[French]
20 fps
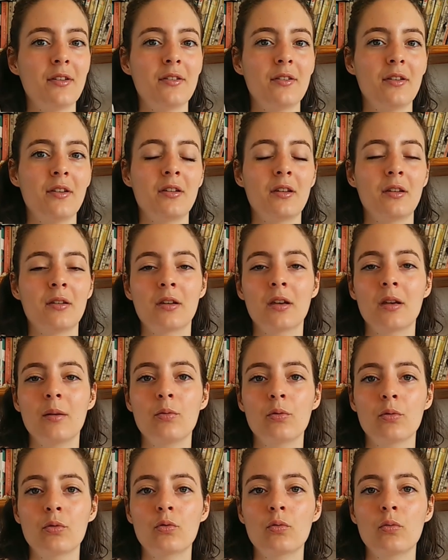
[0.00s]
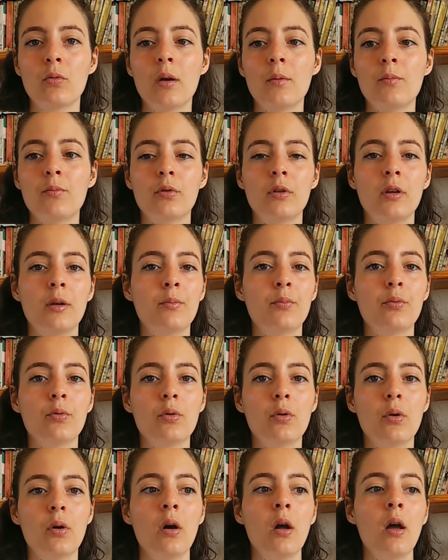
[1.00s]
C'est un très bon soin pour les
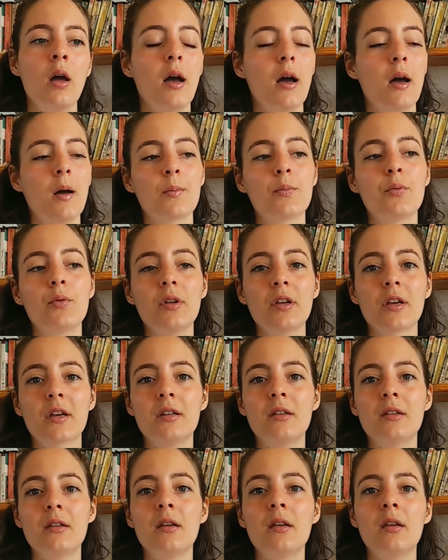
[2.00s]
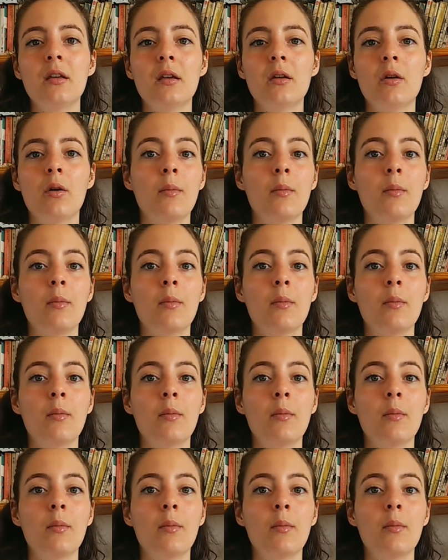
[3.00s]
peaux un peu irritées,